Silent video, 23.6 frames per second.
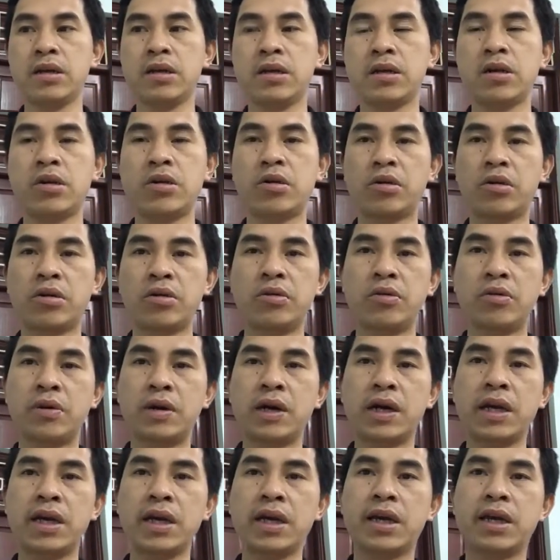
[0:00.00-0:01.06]
Nó có đủ
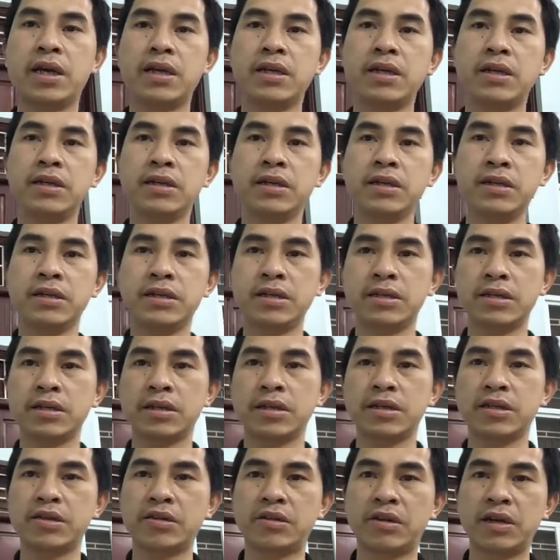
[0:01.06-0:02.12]
các kích cỡ
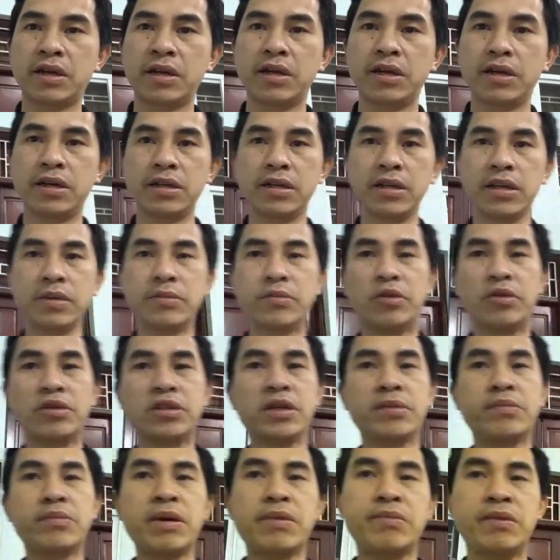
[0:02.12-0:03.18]
từ nhỏ đến lớn từ
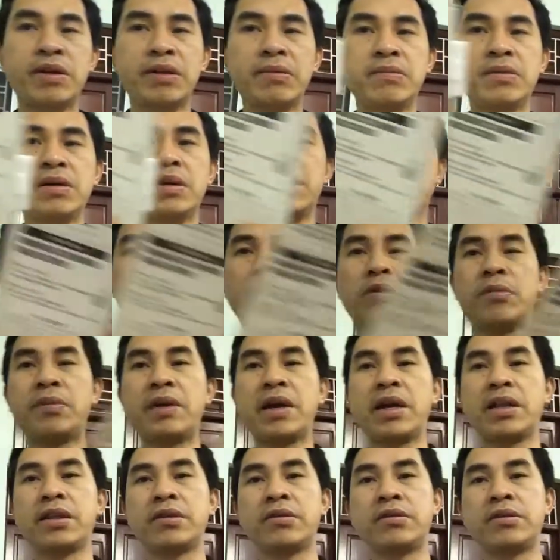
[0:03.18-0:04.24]
1.5 đến 10 Hôm
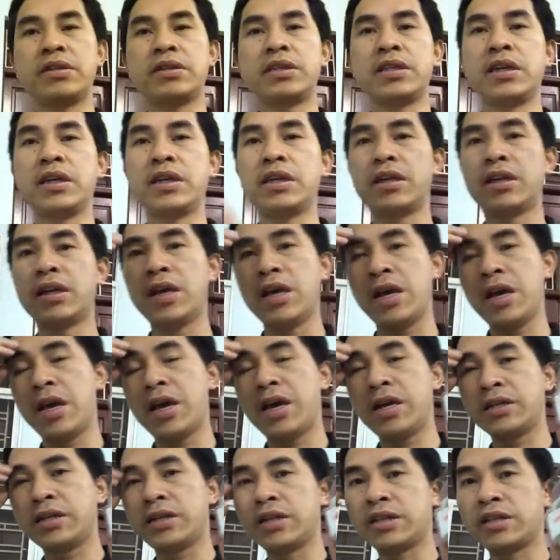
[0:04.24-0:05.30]
nay tôi xin
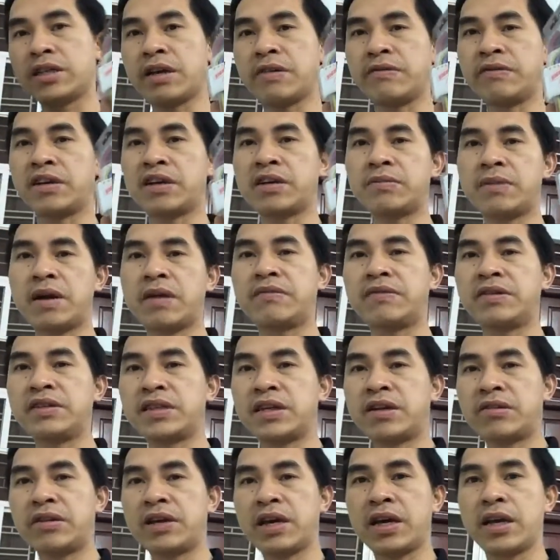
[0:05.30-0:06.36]
chia sẻ với các bạn
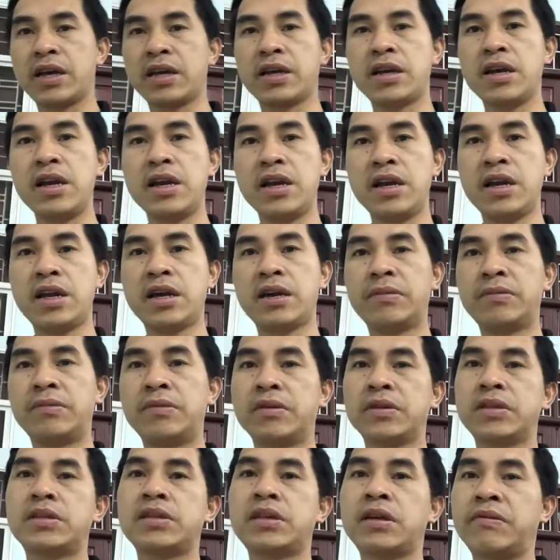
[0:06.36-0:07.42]
video này Đây là
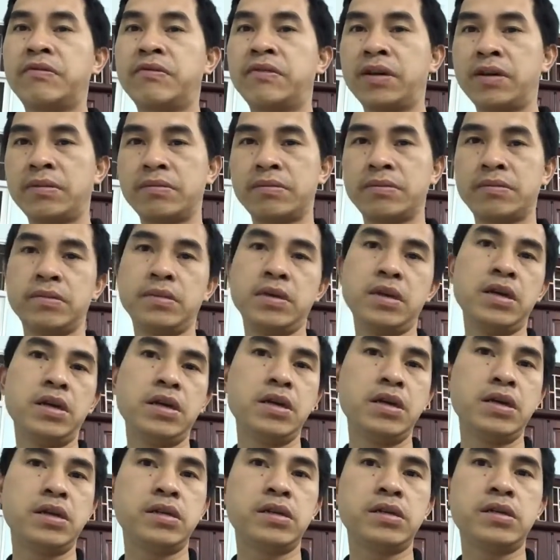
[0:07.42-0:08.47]
một sản phẩm
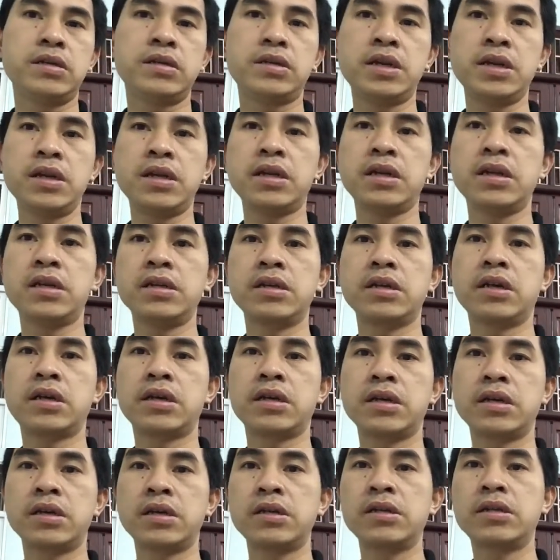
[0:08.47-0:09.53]
rất
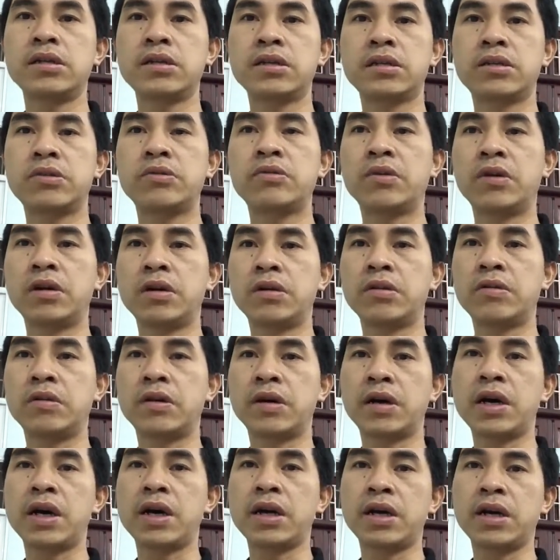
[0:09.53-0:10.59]
được ưa chuộng của
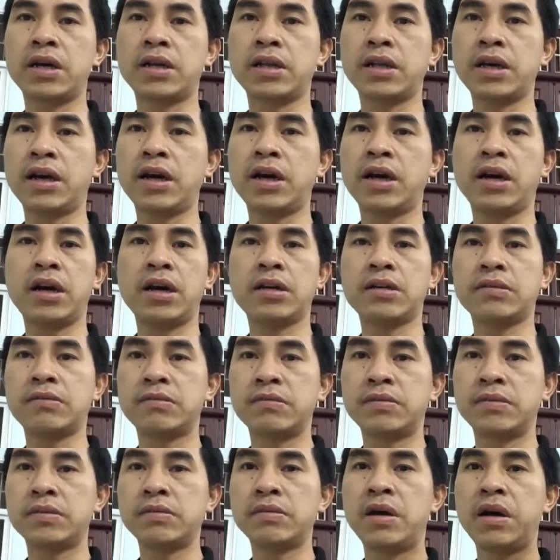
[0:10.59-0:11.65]
các người thợ
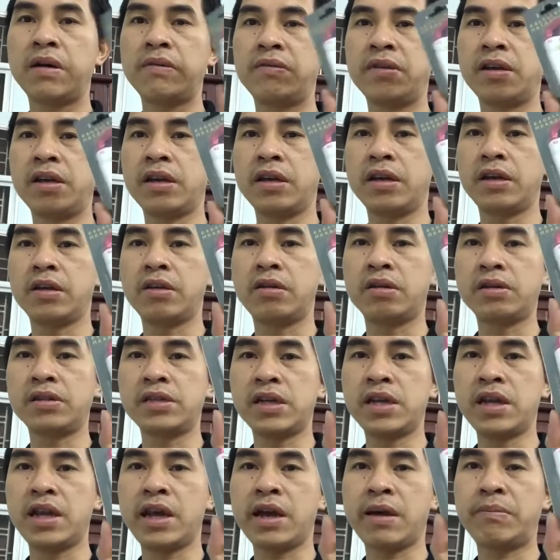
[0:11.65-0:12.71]
bởi vì nó
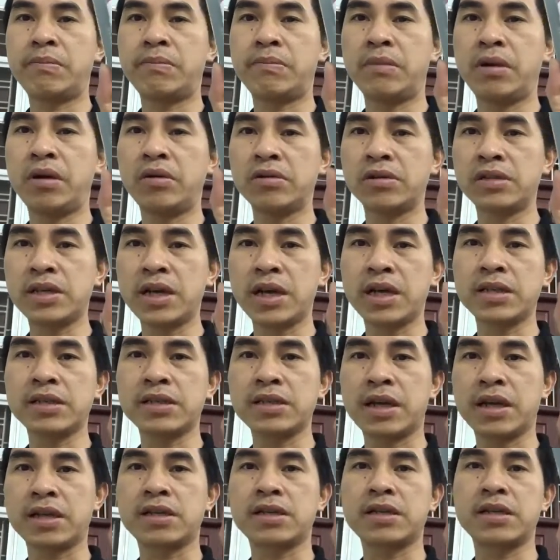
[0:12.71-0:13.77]
rất đẹp, màu sắc
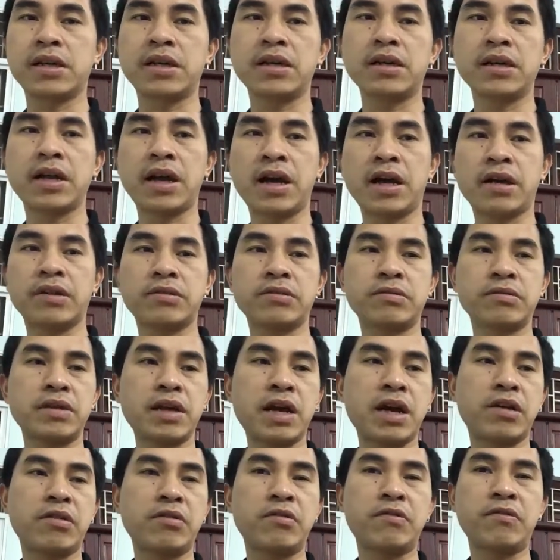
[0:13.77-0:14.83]
sặc sỡ nào chúng
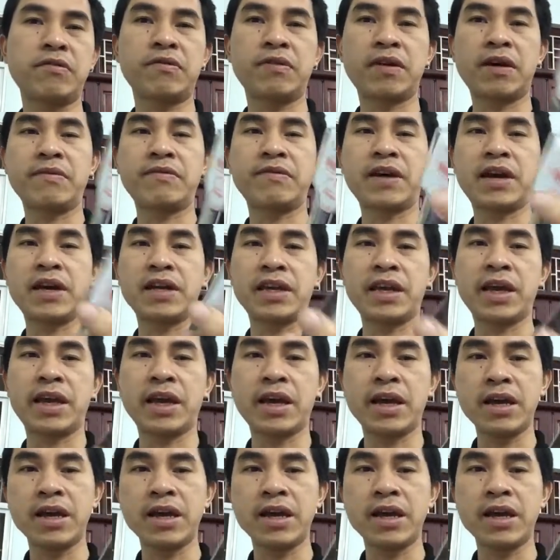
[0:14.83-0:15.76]
ta cùng khám phá nhé.